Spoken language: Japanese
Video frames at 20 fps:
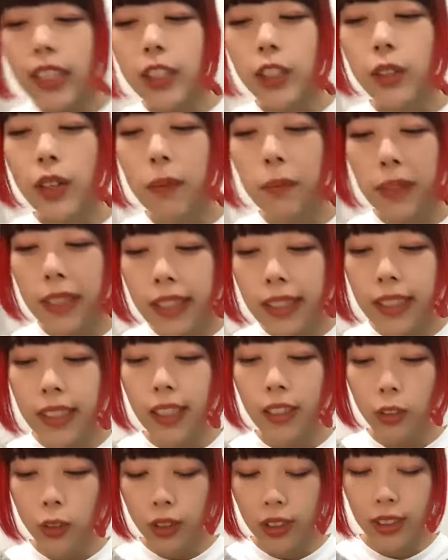月はめい
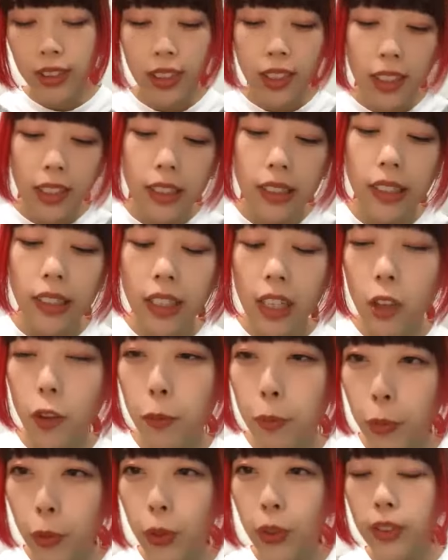ちゃんの月でしたけ
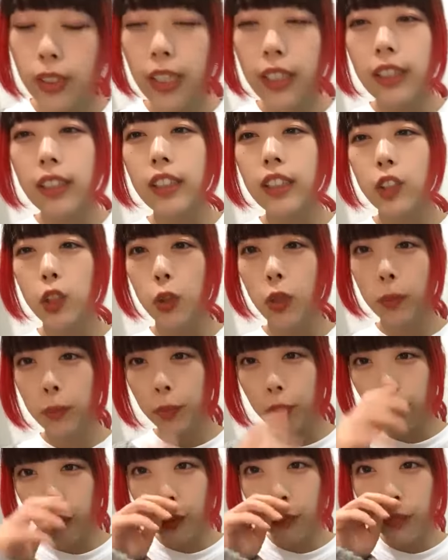ども3月は
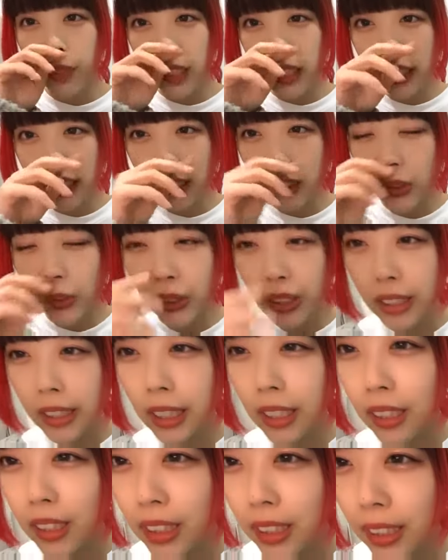もっとめいちゃんの
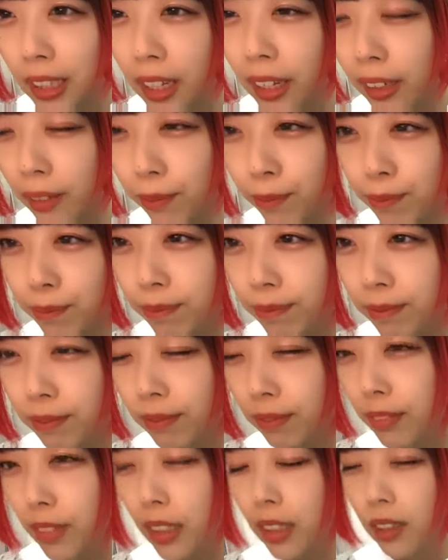月にしたい
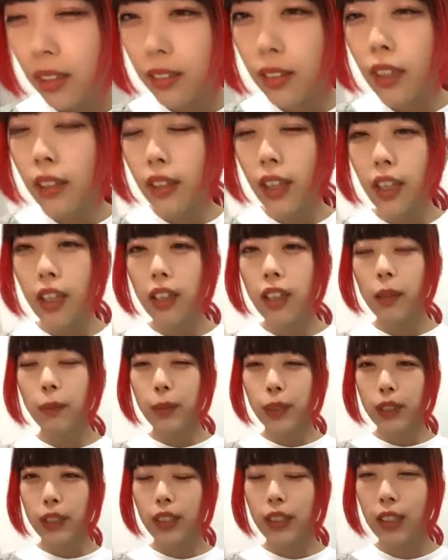だってひな
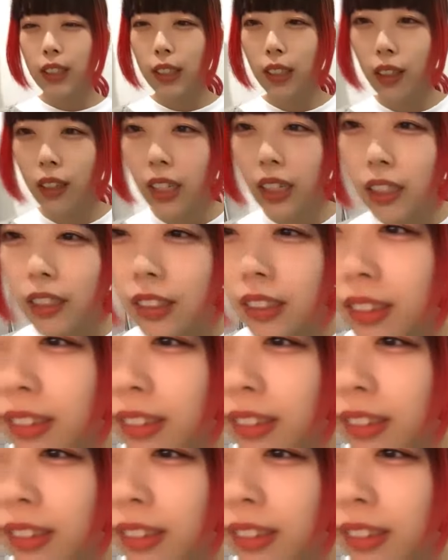祭りだから